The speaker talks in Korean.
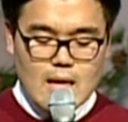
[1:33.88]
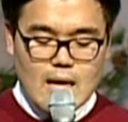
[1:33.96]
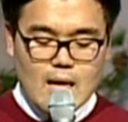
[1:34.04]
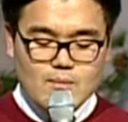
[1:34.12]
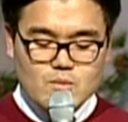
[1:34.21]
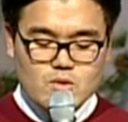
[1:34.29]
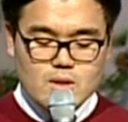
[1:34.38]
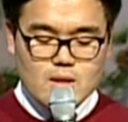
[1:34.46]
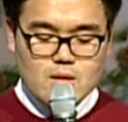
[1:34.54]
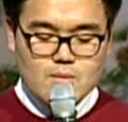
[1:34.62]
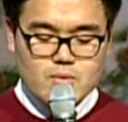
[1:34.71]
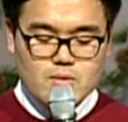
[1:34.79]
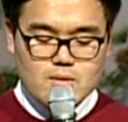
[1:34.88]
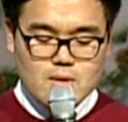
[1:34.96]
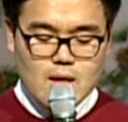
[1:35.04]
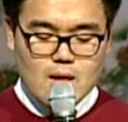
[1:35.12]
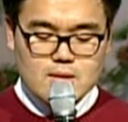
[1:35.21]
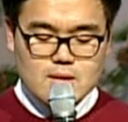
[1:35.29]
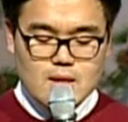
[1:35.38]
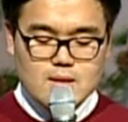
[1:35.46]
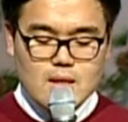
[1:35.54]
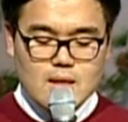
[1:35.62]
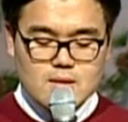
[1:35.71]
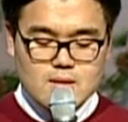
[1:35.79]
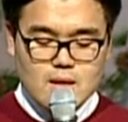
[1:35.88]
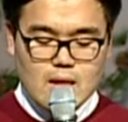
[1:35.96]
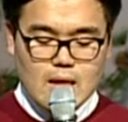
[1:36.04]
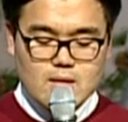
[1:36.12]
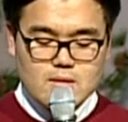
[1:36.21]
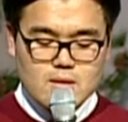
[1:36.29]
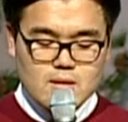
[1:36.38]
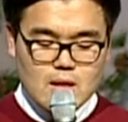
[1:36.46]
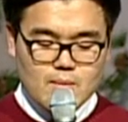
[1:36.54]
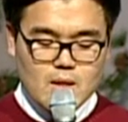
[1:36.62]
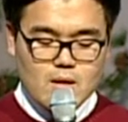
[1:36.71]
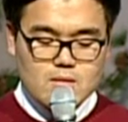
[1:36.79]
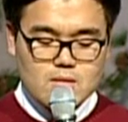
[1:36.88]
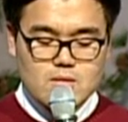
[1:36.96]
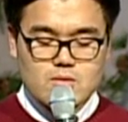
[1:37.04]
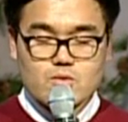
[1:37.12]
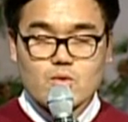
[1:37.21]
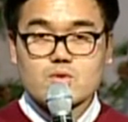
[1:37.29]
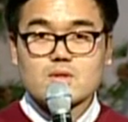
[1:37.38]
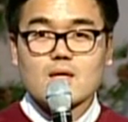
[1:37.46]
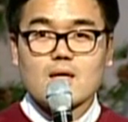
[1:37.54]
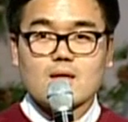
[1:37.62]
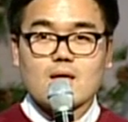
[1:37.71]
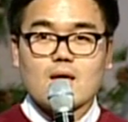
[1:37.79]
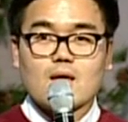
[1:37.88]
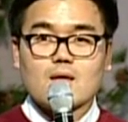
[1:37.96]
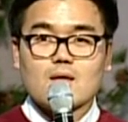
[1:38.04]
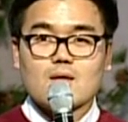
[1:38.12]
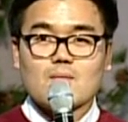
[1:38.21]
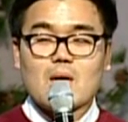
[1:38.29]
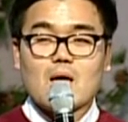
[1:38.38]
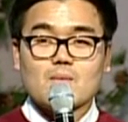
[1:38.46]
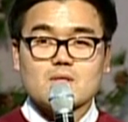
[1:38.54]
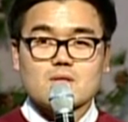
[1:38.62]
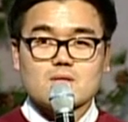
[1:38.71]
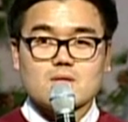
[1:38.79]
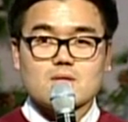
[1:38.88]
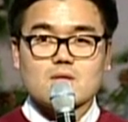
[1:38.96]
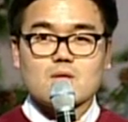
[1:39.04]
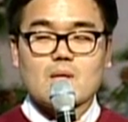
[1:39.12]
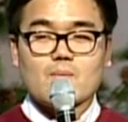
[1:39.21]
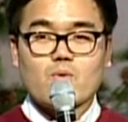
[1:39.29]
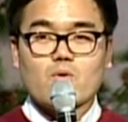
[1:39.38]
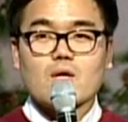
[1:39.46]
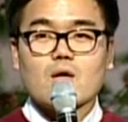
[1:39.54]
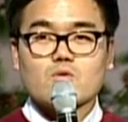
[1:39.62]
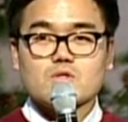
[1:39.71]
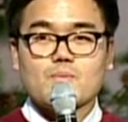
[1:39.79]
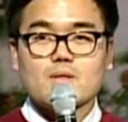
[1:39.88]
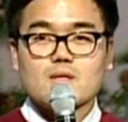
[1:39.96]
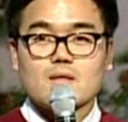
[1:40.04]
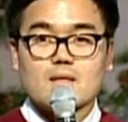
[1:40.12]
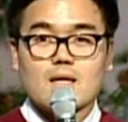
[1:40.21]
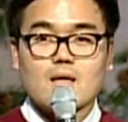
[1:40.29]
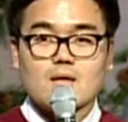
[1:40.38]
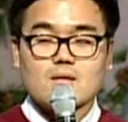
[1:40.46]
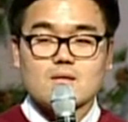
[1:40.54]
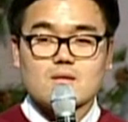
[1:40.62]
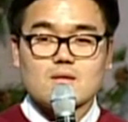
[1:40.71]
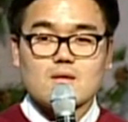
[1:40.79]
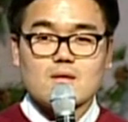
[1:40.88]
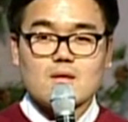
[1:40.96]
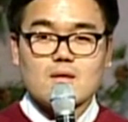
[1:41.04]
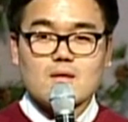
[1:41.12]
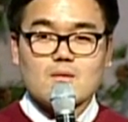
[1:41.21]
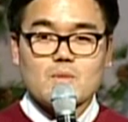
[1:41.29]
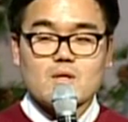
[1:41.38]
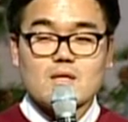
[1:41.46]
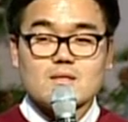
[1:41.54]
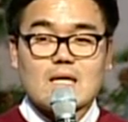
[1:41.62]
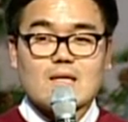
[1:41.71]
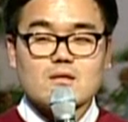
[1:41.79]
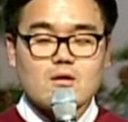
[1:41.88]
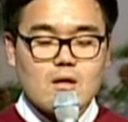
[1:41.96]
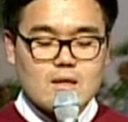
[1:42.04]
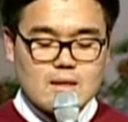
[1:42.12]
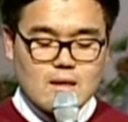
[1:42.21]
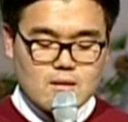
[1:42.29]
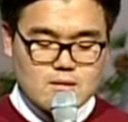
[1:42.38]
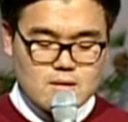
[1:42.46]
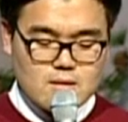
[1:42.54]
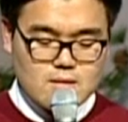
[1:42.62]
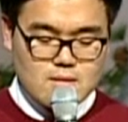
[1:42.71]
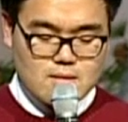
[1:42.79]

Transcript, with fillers: 한 문제를 풀 때 3시간씩 가르칠 때면 솔직하게 마음에서는 그만 포기하고 싶었단다. 변하지 않을 것 같았거든.